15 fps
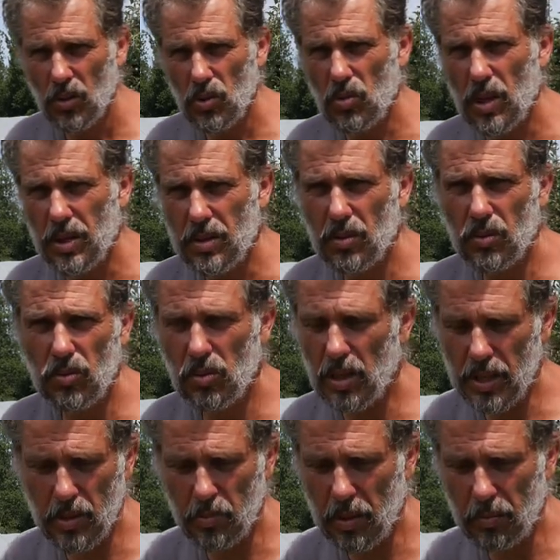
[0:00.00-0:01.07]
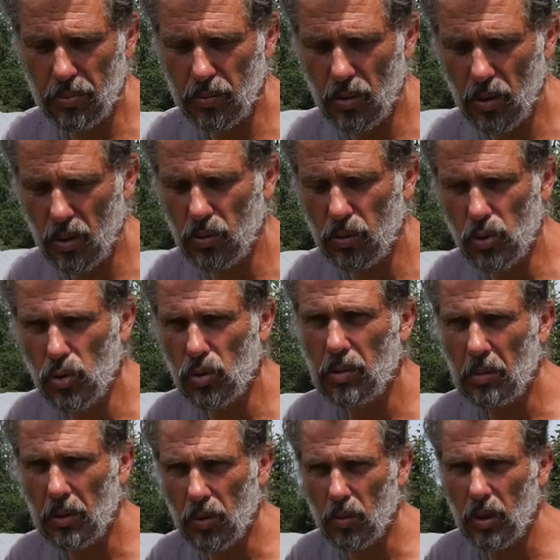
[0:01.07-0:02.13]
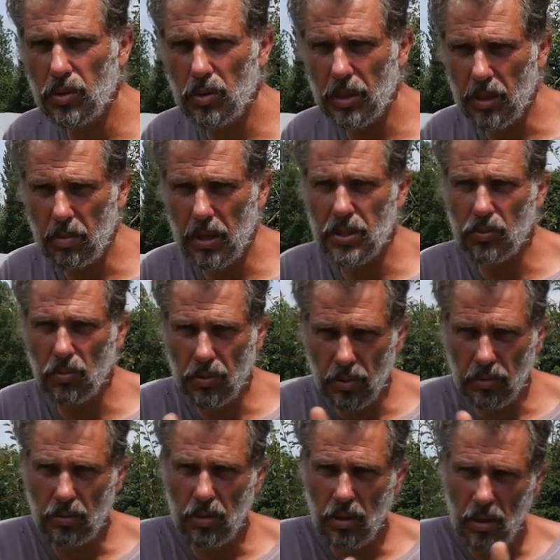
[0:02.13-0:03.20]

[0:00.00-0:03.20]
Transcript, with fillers: tu laisses, tu laisses pas plus de 1 deux jours au même endroit et tu les déplaces tout le temps.